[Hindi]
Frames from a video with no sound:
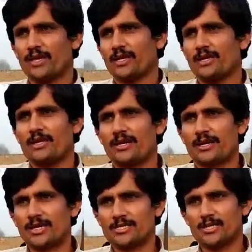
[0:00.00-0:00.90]
थैंक्स
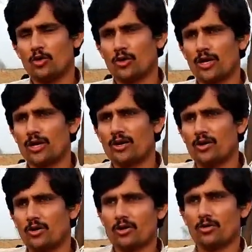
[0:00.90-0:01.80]
कराची हो गया
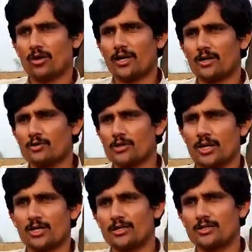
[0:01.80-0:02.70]
लाहौर हो गया
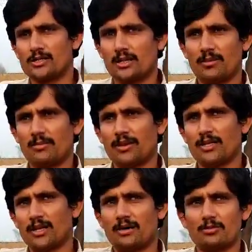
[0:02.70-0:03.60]
गुजरात इस्लामाबाद
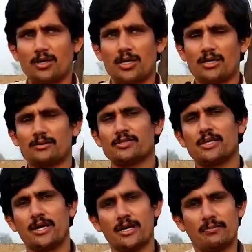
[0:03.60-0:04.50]
अल्हम्दुलिल्लाह
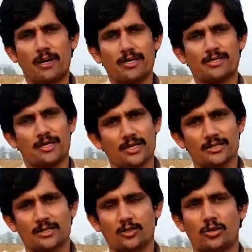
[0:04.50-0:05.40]
सारे पाकिस्तान
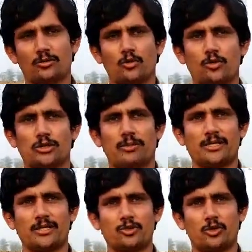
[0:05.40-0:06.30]
से जो हम दोस्त हमारे
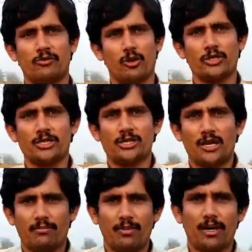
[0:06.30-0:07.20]
साथ जुड़े हुए हैं और ये
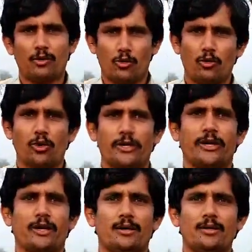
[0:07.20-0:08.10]
सारा माल लोगों का ही
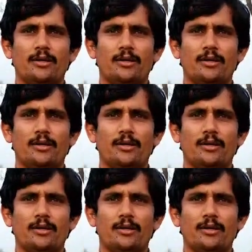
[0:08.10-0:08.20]
है